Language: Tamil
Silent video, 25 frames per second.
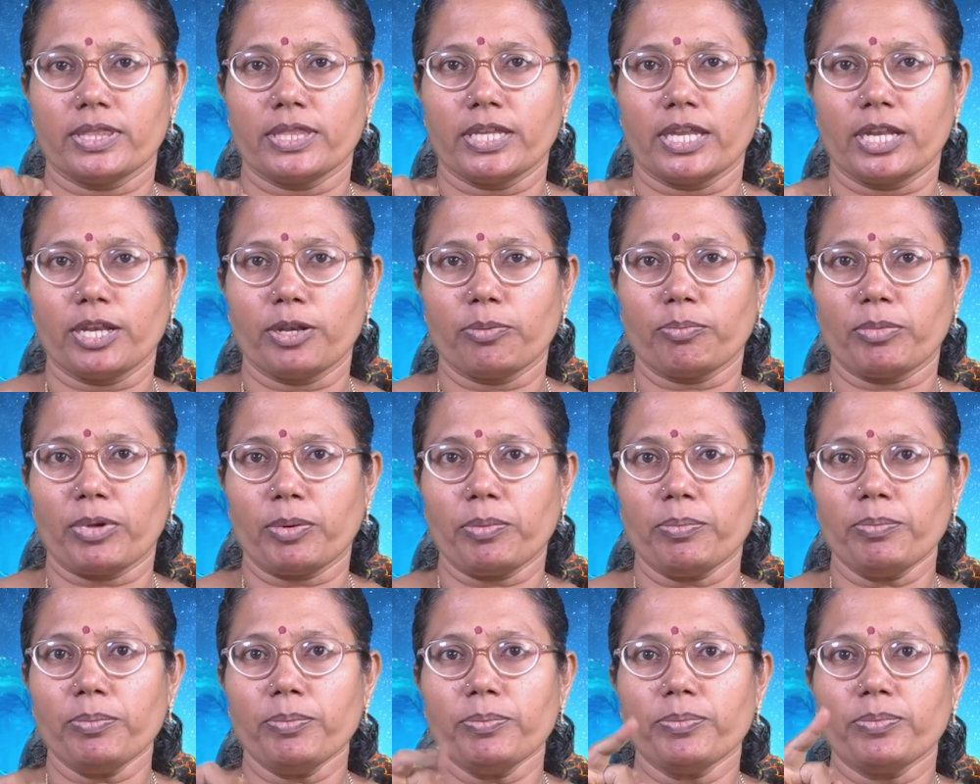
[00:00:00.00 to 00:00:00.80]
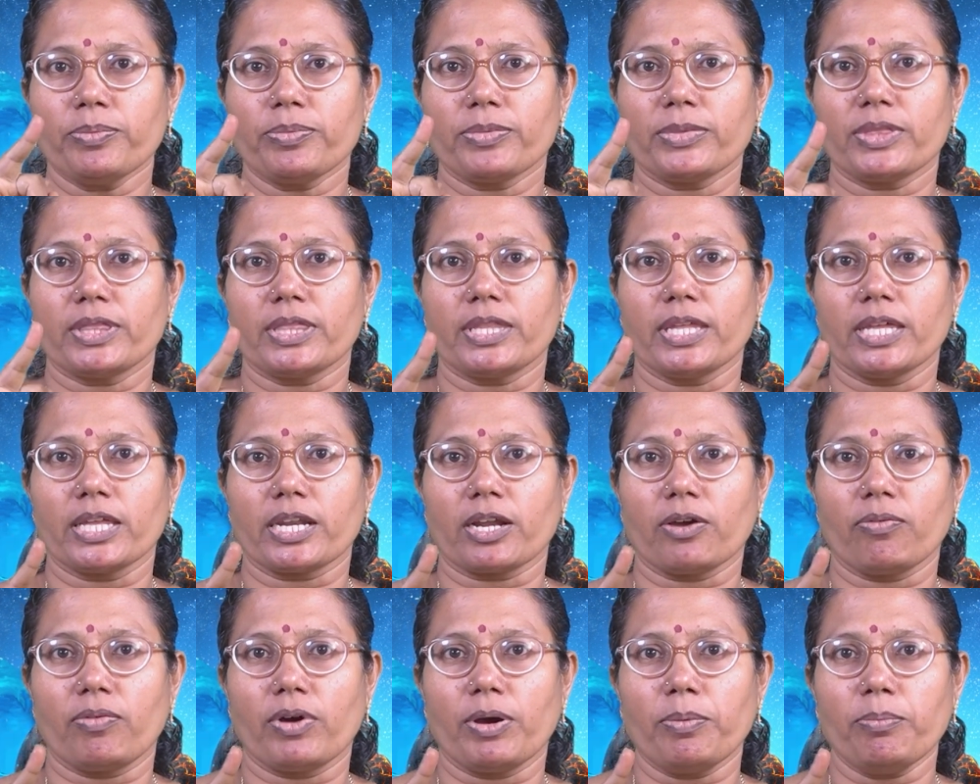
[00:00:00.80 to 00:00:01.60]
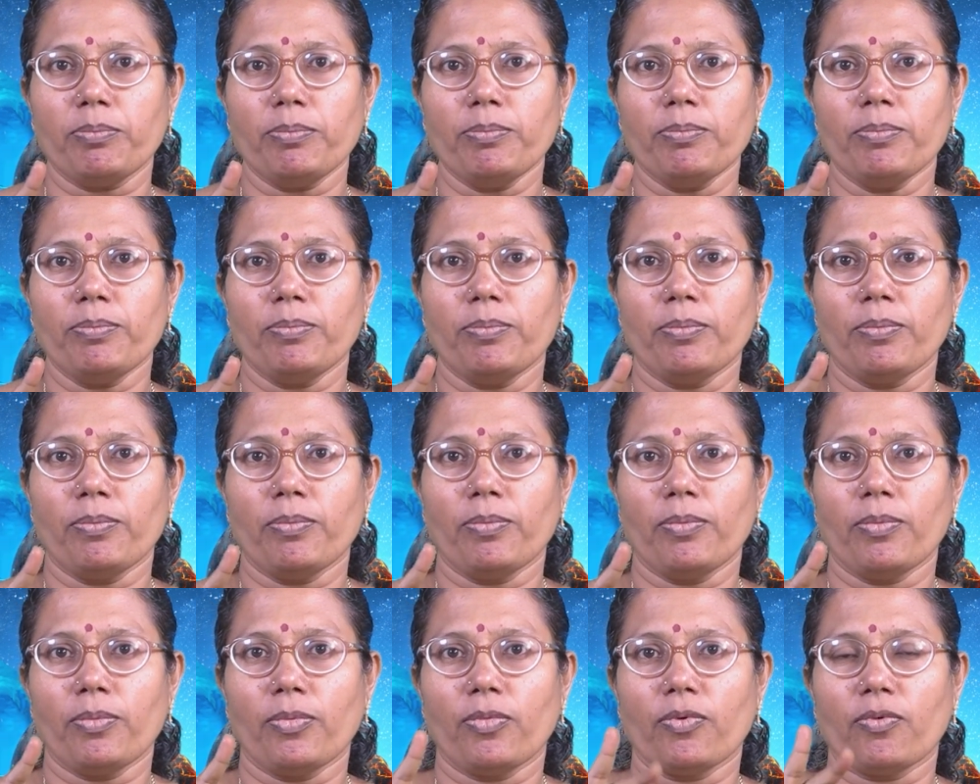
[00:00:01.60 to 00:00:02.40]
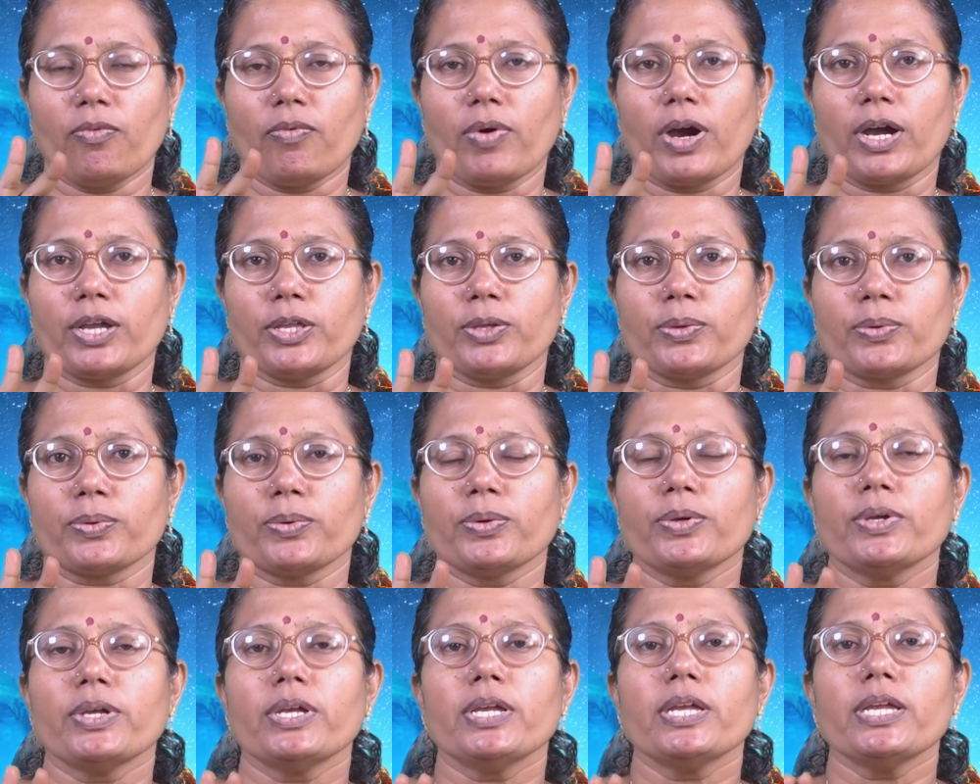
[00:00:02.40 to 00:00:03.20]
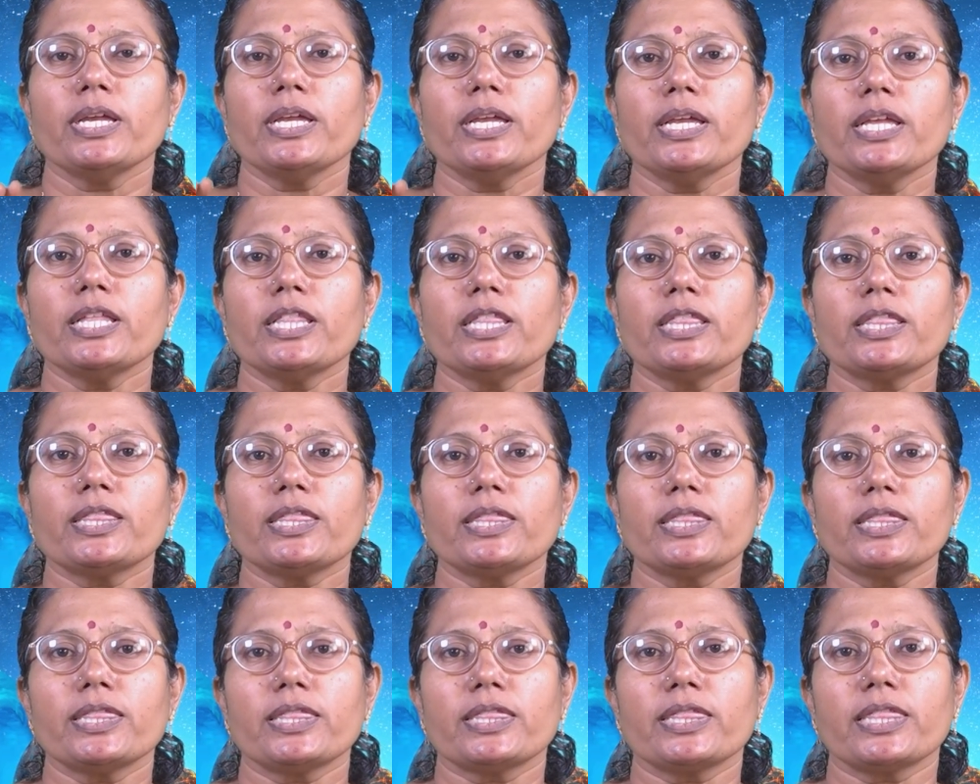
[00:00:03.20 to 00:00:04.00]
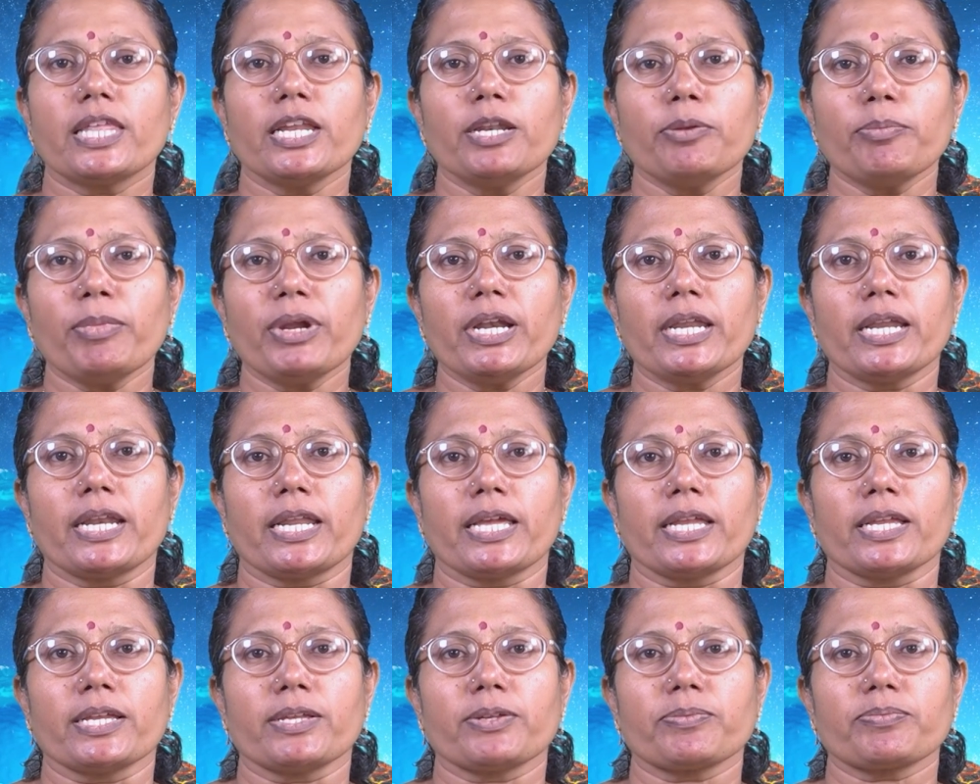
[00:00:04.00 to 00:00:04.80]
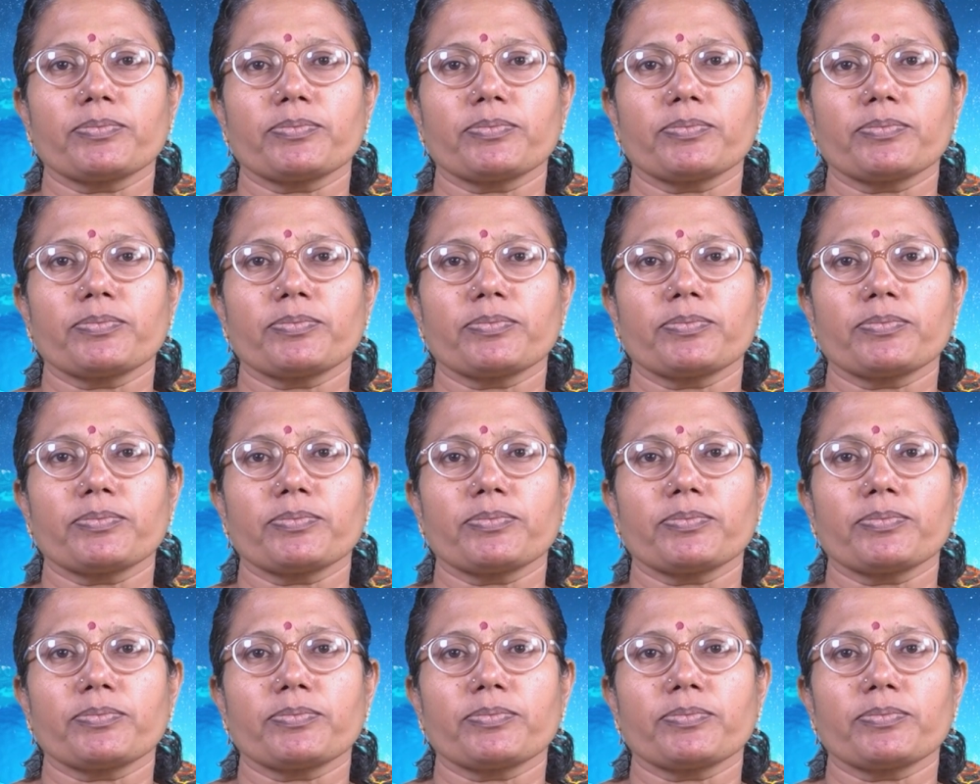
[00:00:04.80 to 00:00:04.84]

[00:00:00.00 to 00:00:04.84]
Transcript: திண்மம் திரவம் வாயு இத் திண்ம நிலை